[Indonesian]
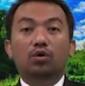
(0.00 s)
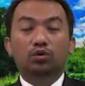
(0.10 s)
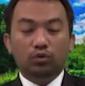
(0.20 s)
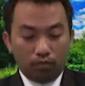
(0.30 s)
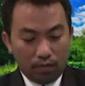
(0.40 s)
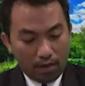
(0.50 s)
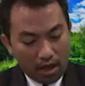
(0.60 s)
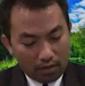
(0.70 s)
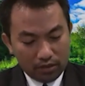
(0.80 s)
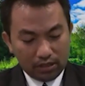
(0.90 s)
Untuk
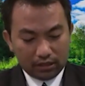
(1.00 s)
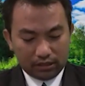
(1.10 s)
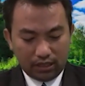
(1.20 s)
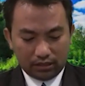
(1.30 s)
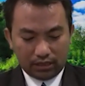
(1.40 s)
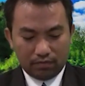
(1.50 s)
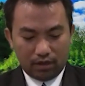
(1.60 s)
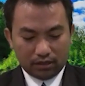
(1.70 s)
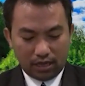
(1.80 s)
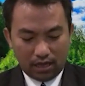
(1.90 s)
memahami nas yang saya
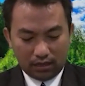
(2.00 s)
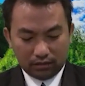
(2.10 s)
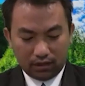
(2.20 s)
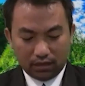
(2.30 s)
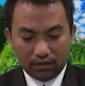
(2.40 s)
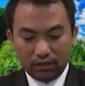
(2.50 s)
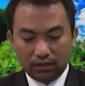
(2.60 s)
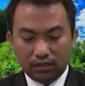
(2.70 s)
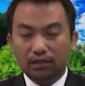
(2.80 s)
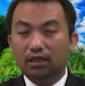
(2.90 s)
bacakan
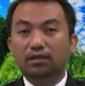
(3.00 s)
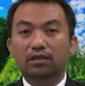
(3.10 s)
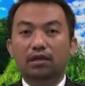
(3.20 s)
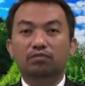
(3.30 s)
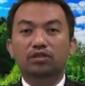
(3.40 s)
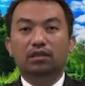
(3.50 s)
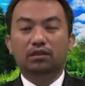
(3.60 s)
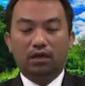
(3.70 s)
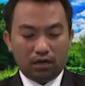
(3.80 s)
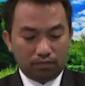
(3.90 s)
tadi, kita tidak bisa
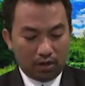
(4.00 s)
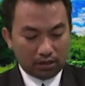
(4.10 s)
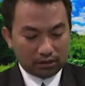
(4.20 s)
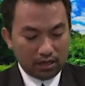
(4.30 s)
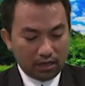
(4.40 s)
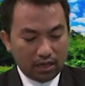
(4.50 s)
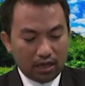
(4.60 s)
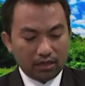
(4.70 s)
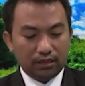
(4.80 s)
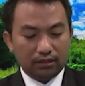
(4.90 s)
terlepas dari
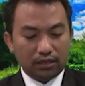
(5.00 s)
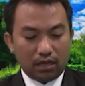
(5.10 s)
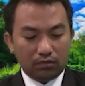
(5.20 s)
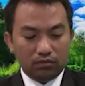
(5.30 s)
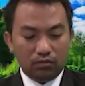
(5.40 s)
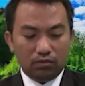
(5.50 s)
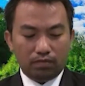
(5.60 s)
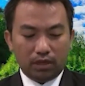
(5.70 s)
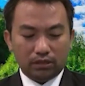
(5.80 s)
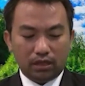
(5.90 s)
ayat
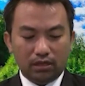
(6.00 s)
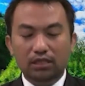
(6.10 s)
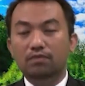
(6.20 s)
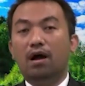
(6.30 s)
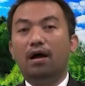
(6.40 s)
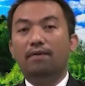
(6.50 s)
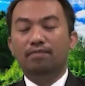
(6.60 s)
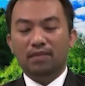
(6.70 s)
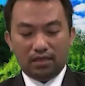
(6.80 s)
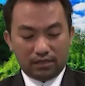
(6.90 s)
1 pasal
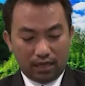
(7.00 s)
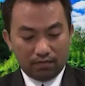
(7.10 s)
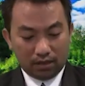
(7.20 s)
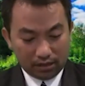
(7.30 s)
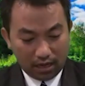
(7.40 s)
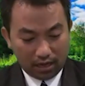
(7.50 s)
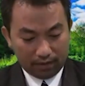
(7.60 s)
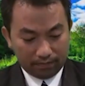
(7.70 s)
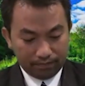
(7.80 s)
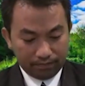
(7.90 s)
5. Saya
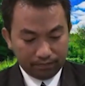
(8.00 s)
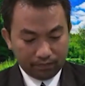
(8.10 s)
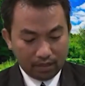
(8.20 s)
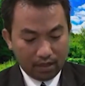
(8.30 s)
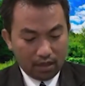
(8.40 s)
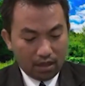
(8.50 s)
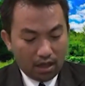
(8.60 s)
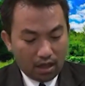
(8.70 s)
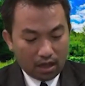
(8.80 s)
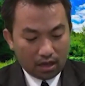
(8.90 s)
bacakan.
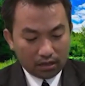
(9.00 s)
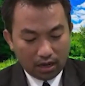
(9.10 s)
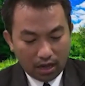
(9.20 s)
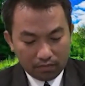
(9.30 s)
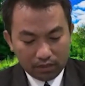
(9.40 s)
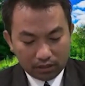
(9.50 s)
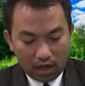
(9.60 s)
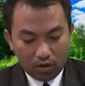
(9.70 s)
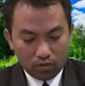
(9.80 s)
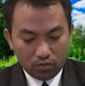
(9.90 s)
Karena kami
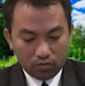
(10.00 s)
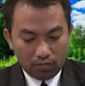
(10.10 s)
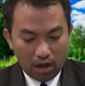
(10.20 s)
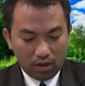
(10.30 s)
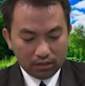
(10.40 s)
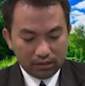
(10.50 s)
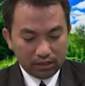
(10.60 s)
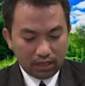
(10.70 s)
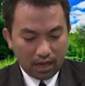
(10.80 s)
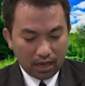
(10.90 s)
tahu bahwa
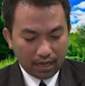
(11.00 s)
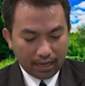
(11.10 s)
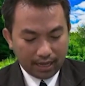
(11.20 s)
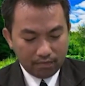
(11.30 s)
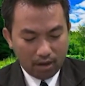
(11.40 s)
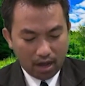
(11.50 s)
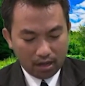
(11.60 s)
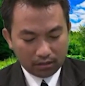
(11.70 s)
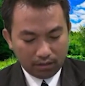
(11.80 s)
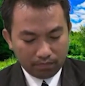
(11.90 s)
jika
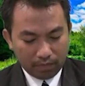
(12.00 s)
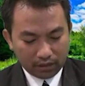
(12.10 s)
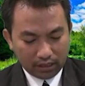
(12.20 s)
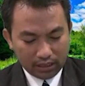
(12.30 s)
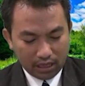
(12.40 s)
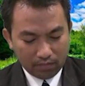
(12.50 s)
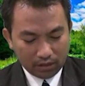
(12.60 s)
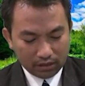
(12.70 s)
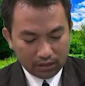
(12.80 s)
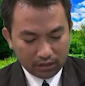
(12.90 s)
kemah tempat
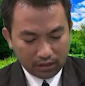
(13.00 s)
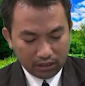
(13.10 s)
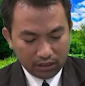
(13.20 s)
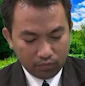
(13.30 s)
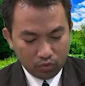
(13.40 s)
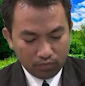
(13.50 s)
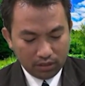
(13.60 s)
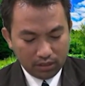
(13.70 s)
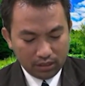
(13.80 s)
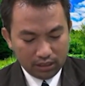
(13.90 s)
kediaman kita di
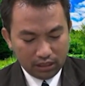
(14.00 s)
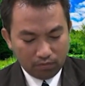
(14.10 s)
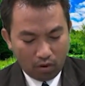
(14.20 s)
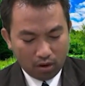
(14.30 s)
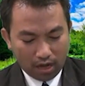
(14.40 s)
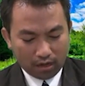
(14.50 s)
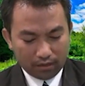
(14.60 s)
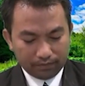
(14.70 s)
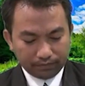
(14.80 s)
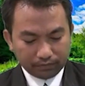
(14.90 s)
bumi ini
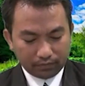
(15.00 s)
dibongkar,